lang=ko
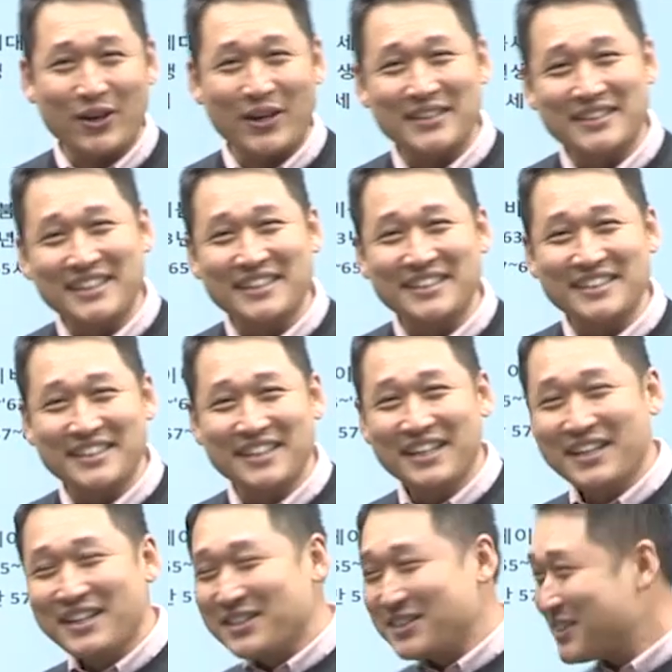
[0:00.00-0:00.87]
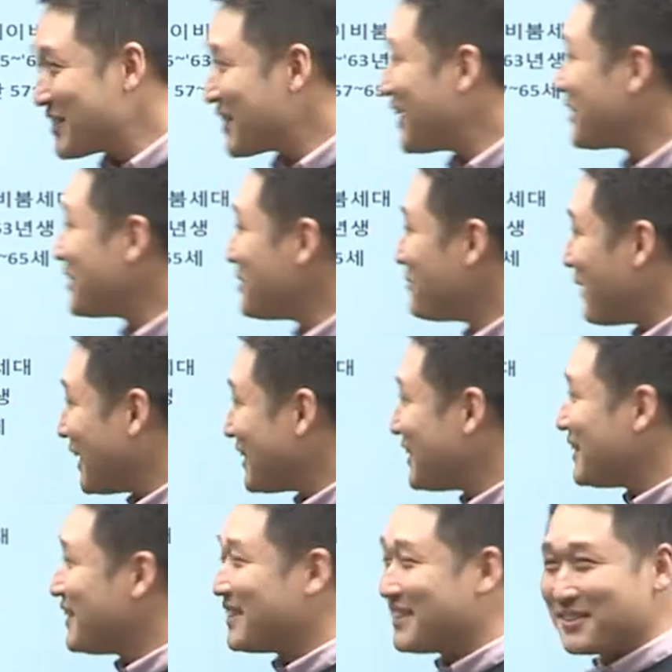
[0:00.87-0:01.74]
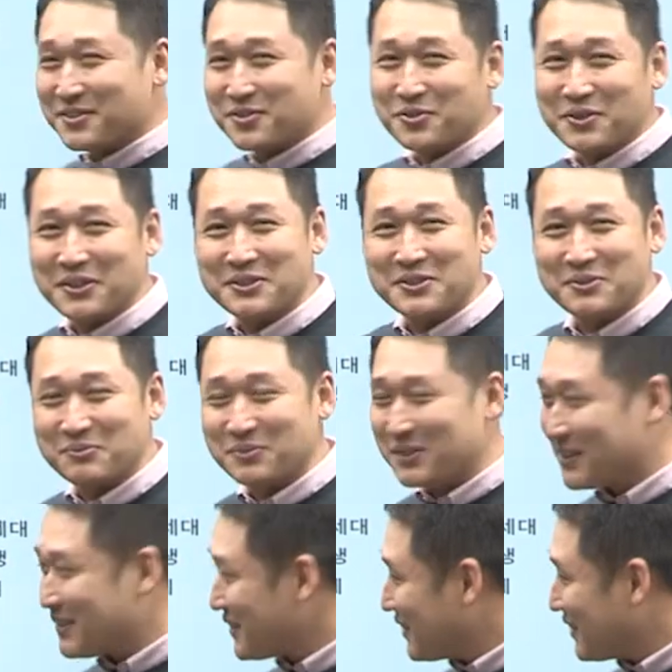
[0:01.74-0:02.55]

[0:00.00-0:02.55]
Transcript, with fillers: 굉장히 시간을 많이 쏟았습니다.